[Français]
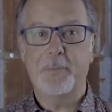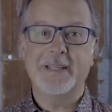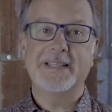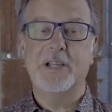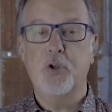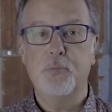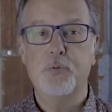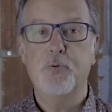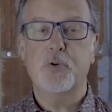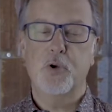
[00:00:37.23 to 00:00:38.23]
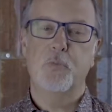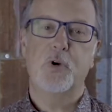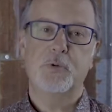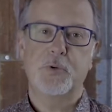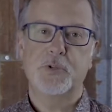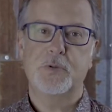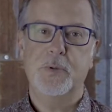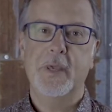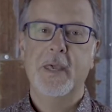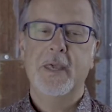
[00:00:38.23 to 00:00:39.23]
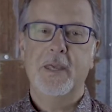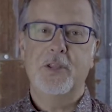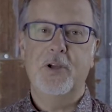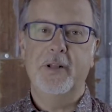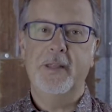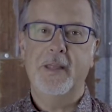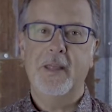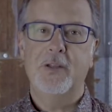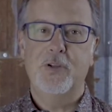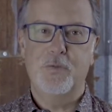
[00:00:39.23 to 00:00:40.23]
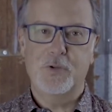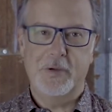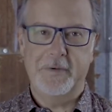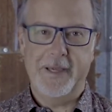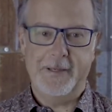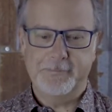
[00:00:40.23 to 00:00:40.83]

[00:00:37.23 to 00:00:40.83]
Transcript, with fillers: ça, c'est le but que moi, je me suis donné de vous offrir.